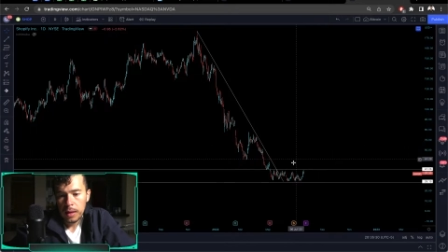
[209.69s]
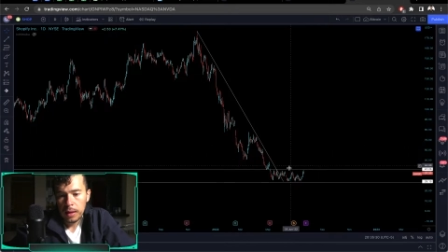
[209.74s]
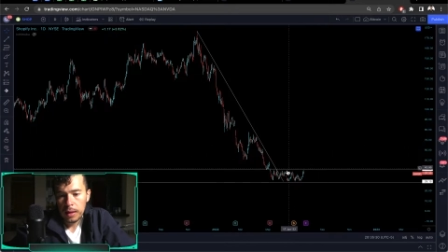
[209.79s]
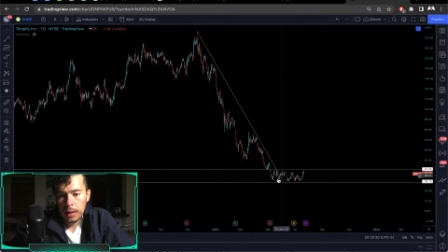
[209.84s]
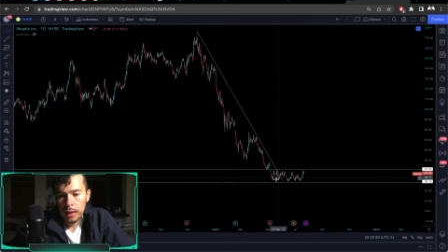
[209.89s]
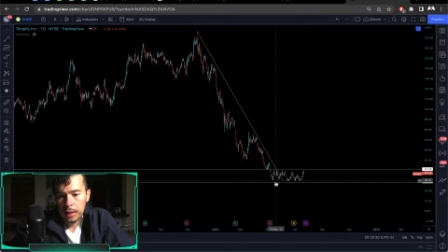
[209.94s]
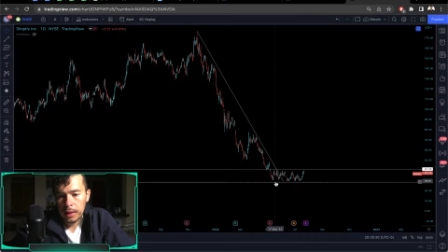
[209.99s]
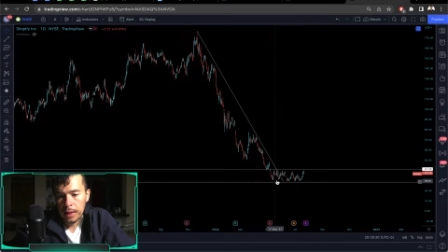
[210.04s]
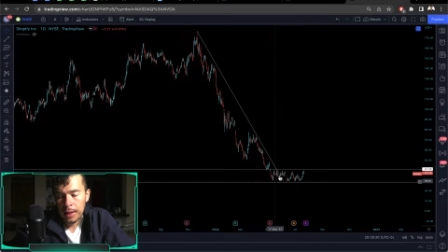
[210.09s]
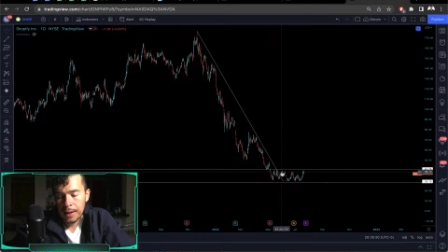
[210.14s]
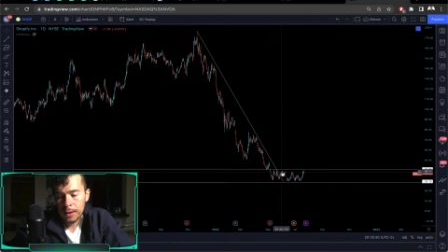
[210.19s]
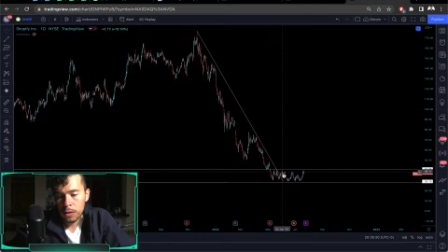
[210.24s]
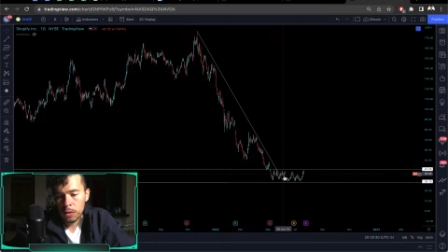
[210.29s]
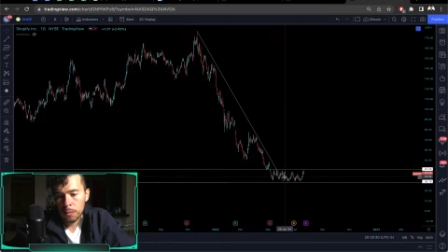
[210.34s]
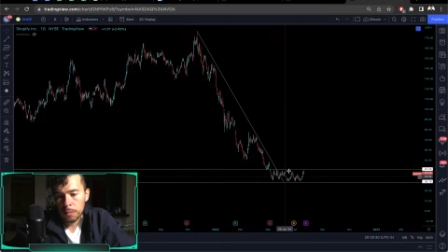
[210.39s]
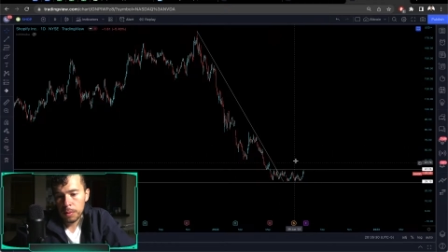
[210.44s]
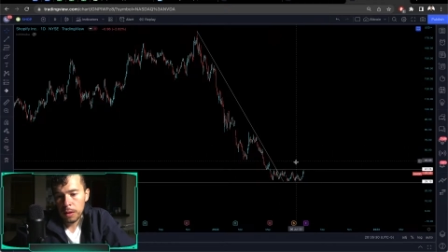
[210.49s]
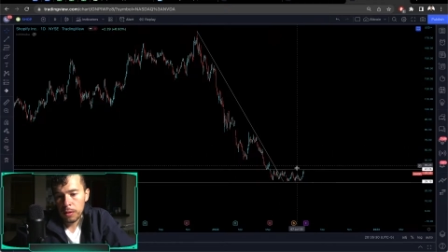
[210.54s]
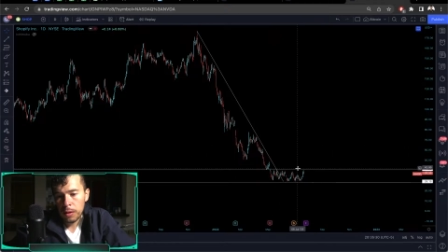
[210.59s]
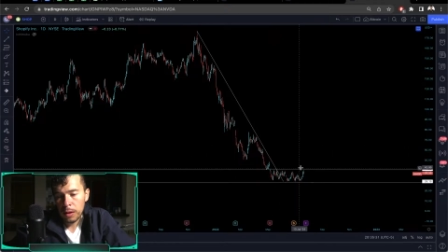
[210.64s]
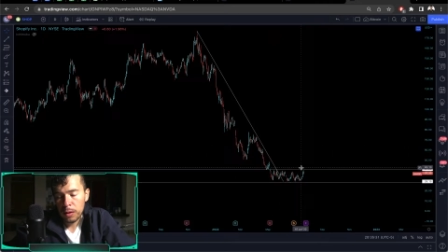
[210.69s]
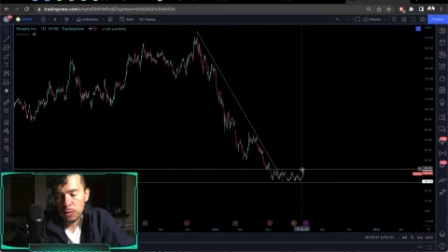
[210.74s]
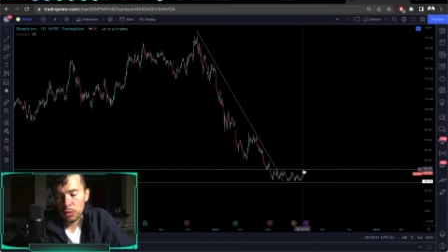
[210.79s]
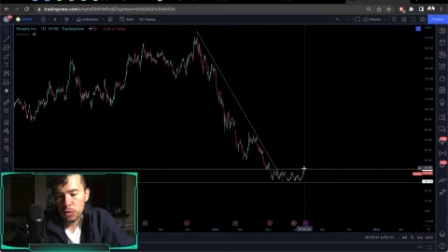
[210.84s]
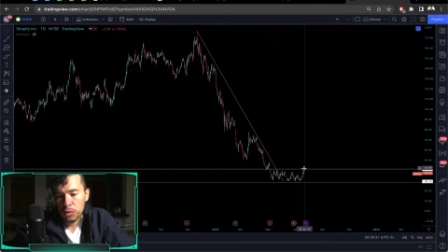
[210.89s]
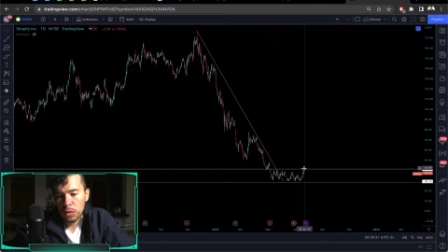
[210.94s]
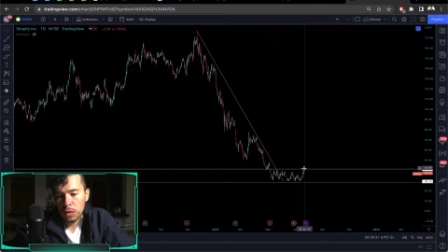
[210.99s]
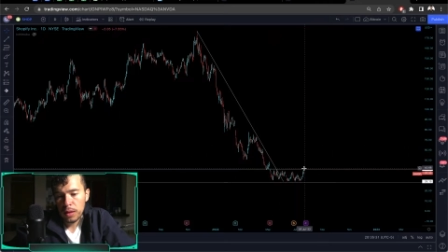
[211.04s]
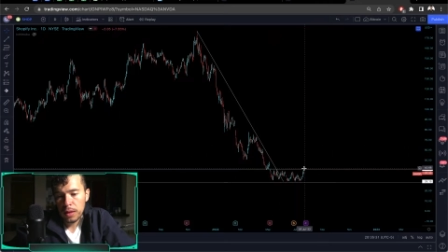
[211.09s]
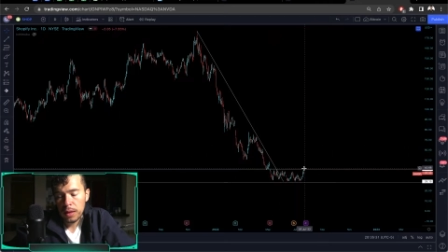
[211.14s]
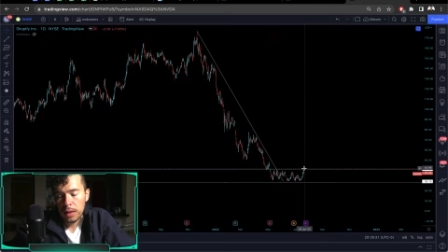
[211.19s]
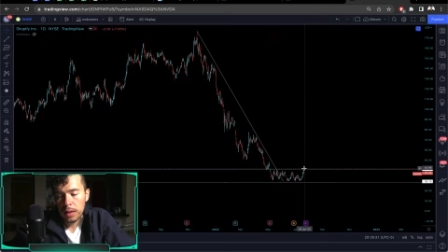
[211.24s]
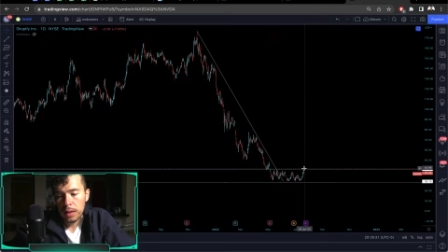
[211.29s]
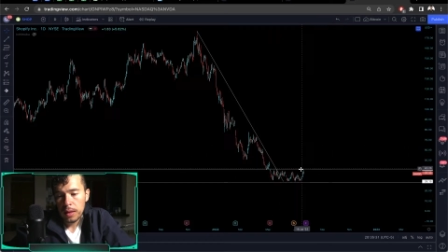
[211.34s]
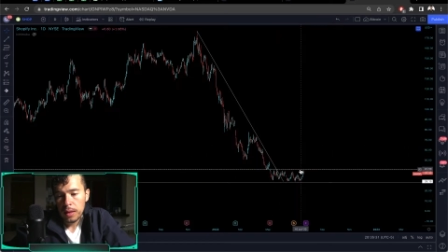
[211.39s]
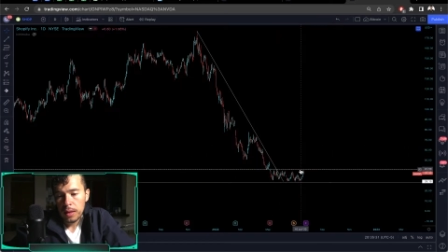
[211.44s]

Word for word: que aquí la rompe, ahora consolida.